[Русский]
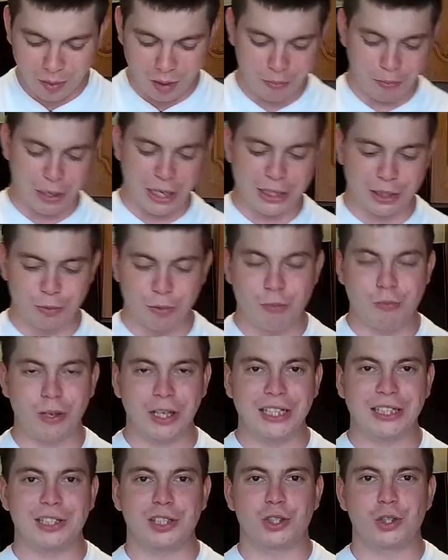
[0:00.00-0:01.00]
Поэтому
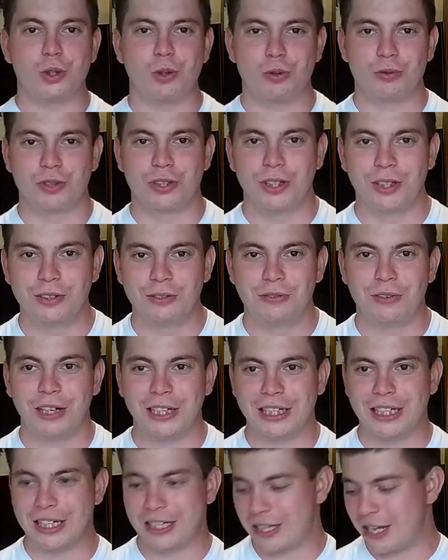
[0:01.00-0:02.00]
произошел взрыв
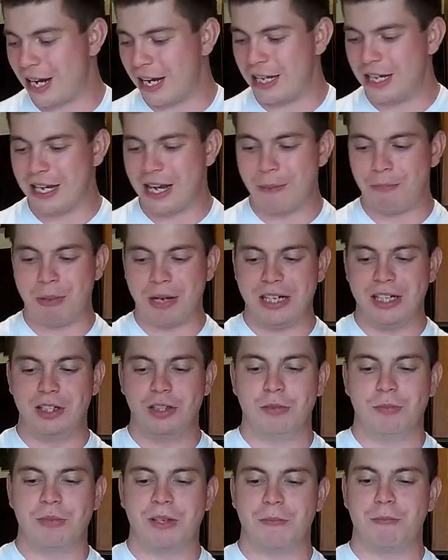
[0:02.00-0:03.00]
от огня и опалил
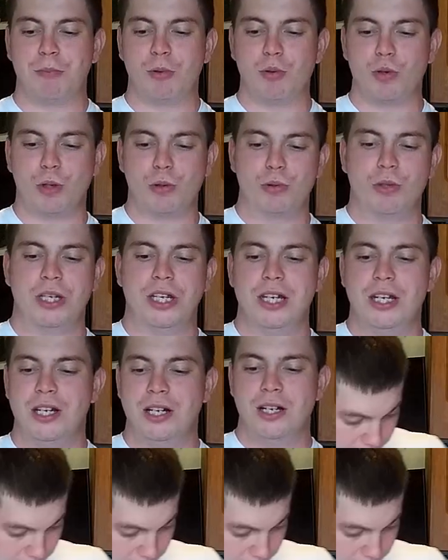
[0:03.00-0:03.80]
мне пол руки.